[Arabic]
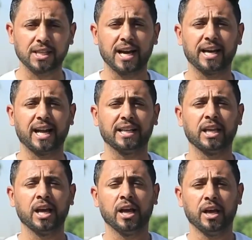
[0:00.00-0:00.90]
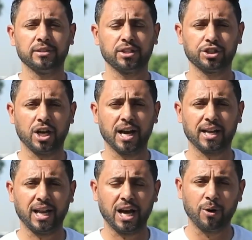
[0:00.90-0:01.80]
ظاهره
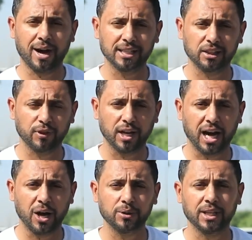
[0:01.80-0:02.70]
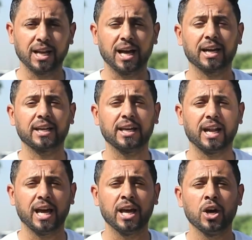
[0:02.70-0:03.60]
انتشار الحوادث في الاونه
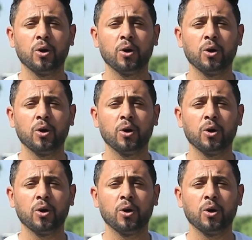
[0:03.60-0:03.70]
الاخيره